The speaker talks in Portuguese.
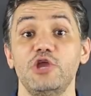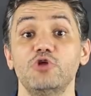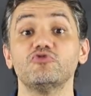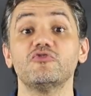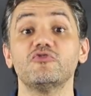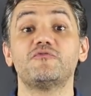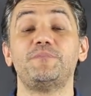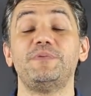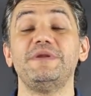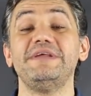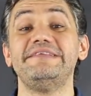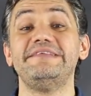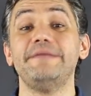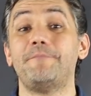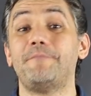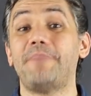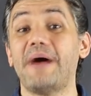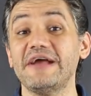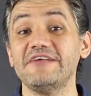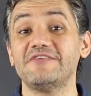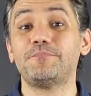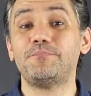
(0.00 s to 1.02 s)
E um dos
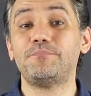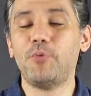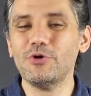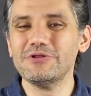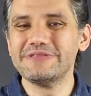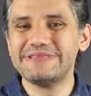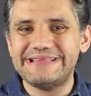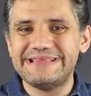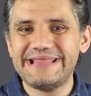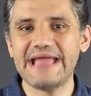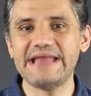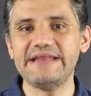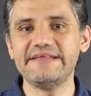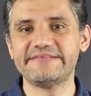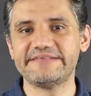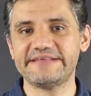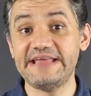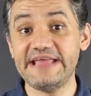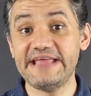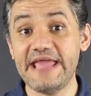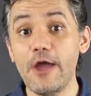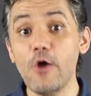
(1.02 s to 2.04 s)
principais poderes
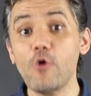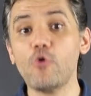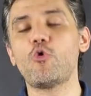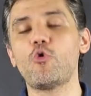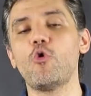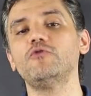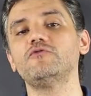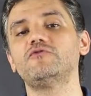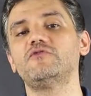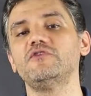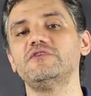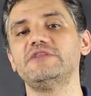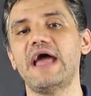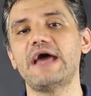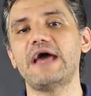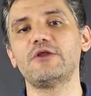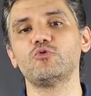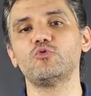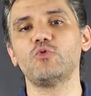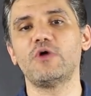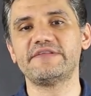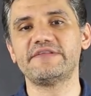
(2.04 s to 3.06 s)
que eu
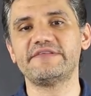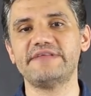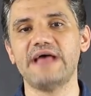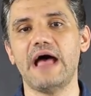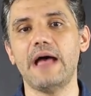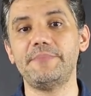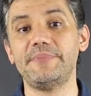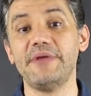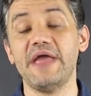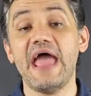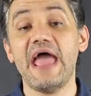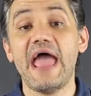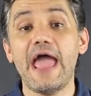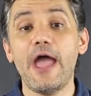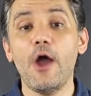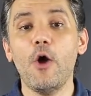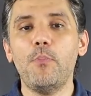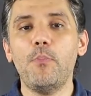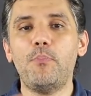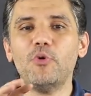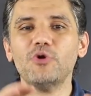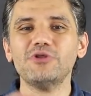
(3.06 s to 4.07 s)
considero do WhatsApp
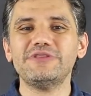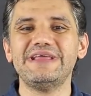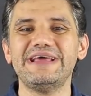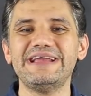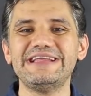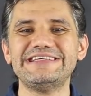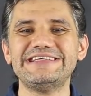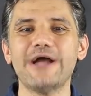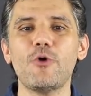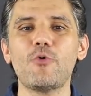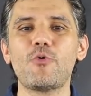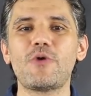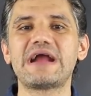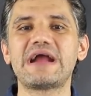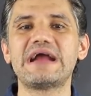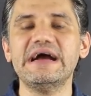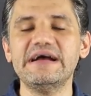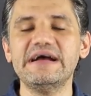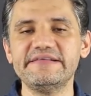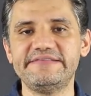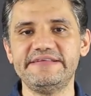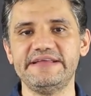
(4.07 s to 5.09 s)
é o poder de
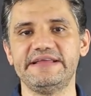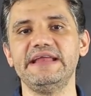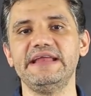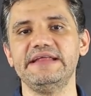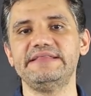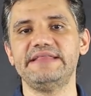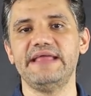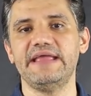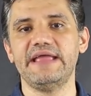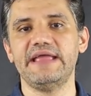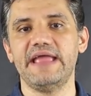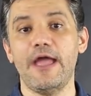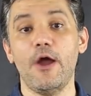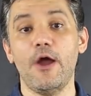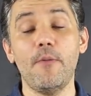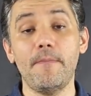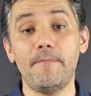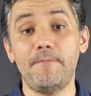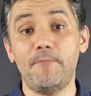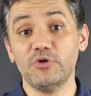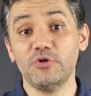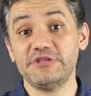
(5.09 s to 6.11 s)
alcance que ele tem. É
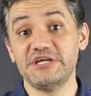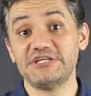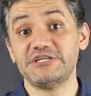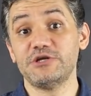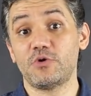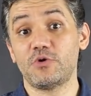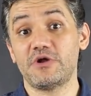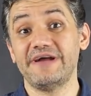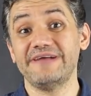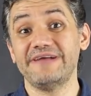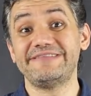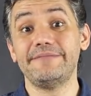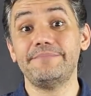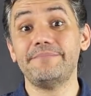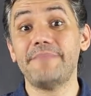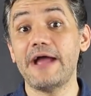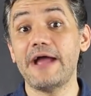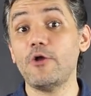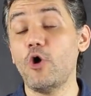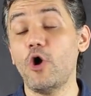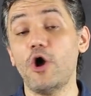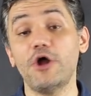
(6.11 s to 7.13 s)
um poder de alcance
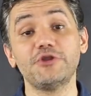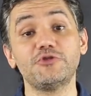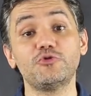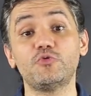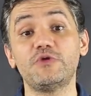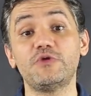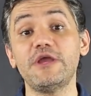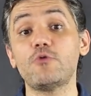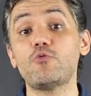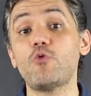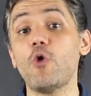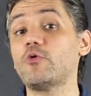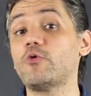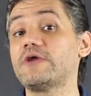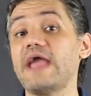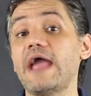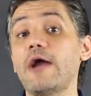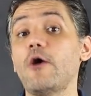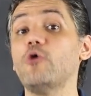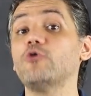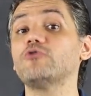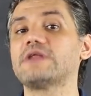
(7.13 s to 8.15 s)
maior do que
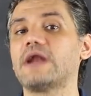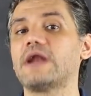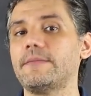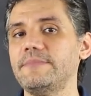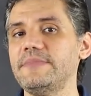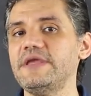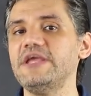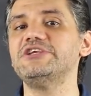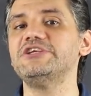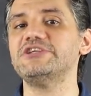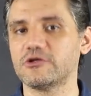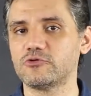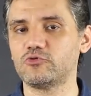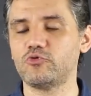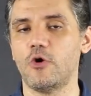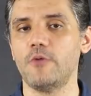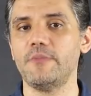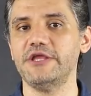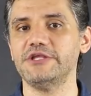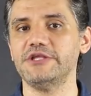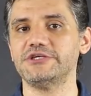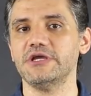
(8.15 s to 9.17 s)
qualquer outra mídia
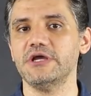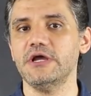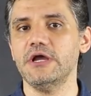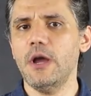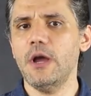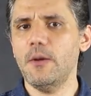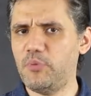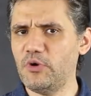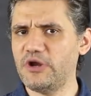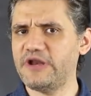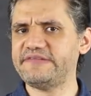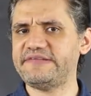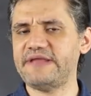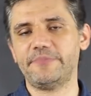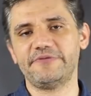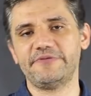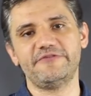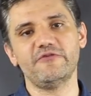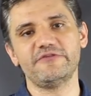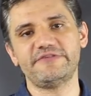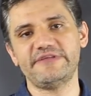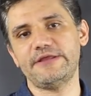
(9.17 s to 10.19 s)
atualmente. Por
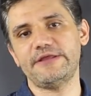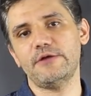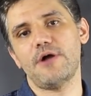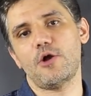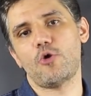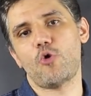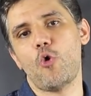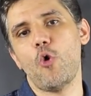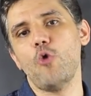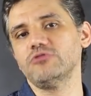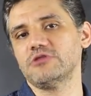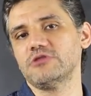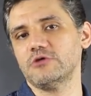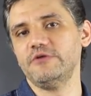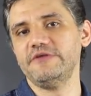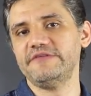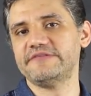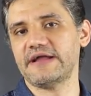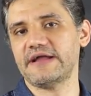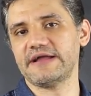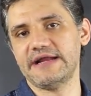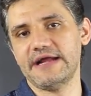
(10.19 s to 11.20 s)
exemplo, se você tem uma conta no
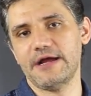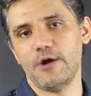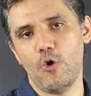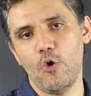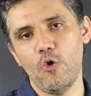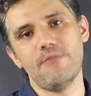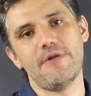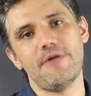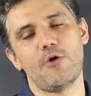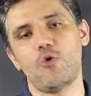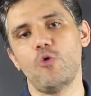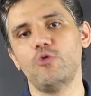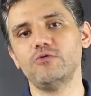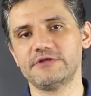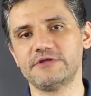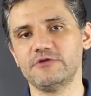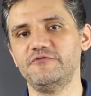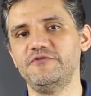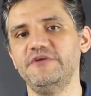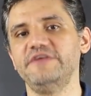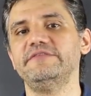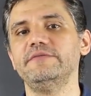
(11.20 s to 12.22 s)
Instagram ou uma
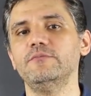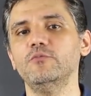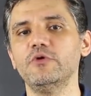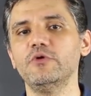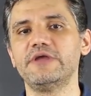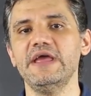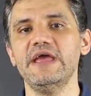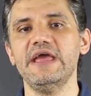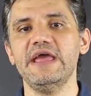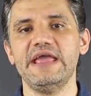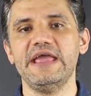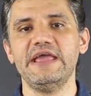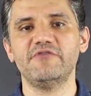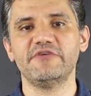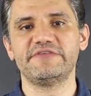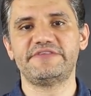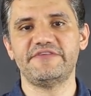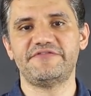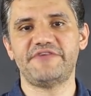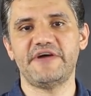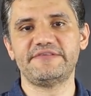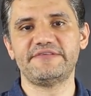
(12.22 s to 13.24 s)
conta no Facebook e
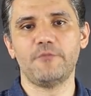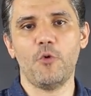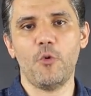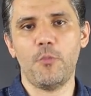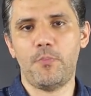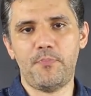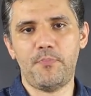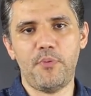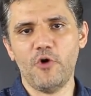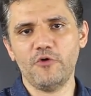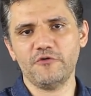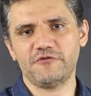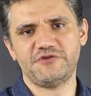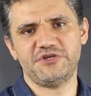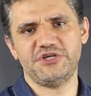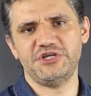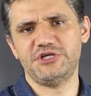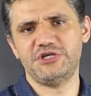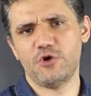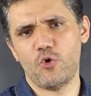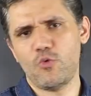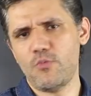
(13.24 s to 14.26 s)
você faz o
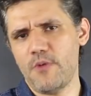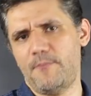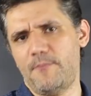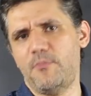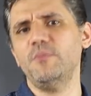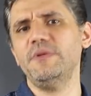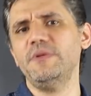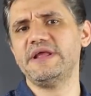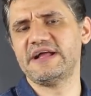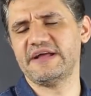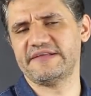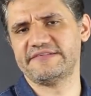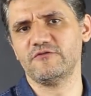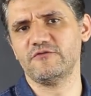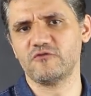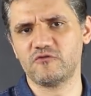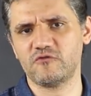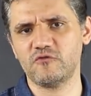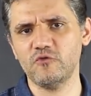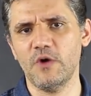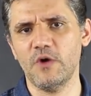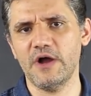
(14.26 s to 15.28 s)
post de alguma publicação
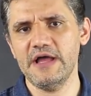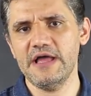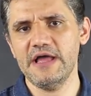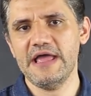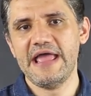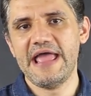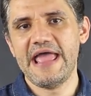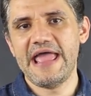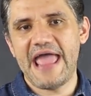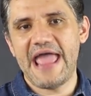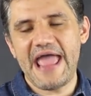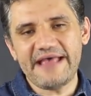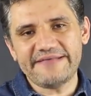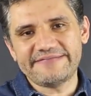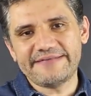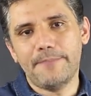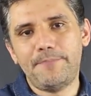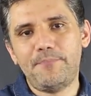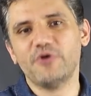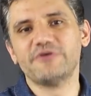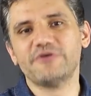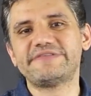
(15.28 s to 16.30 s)
sua,
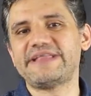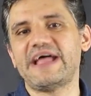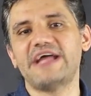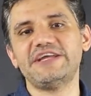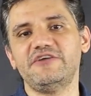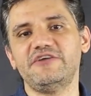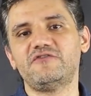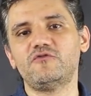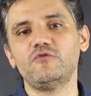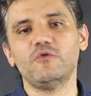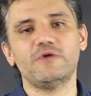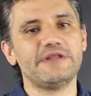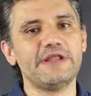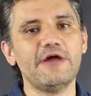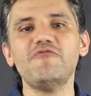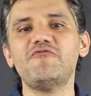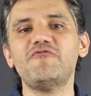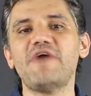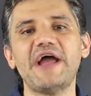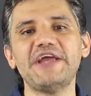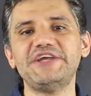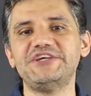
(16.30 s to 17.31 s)
essa postagem sua
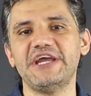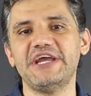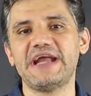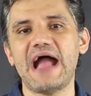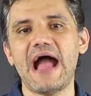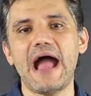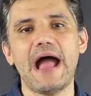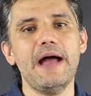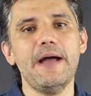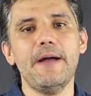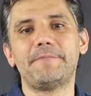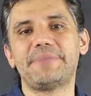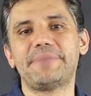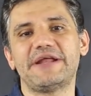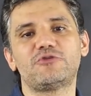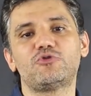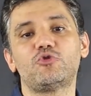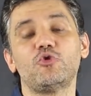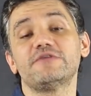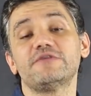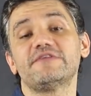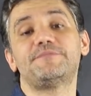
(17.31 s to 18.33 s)
não vai chegar para
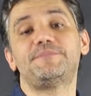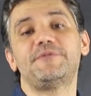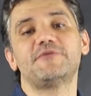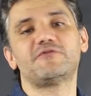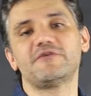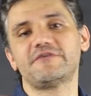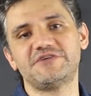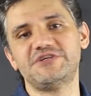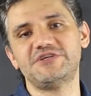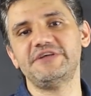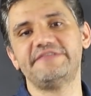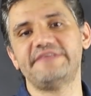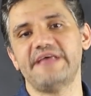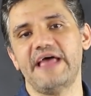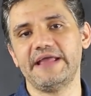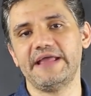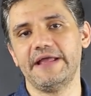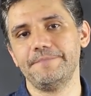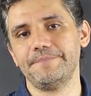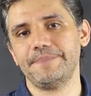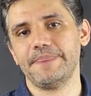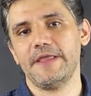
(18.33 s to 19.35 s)
todas as pessoas que te
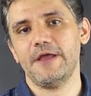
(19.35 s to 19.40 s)
seguem.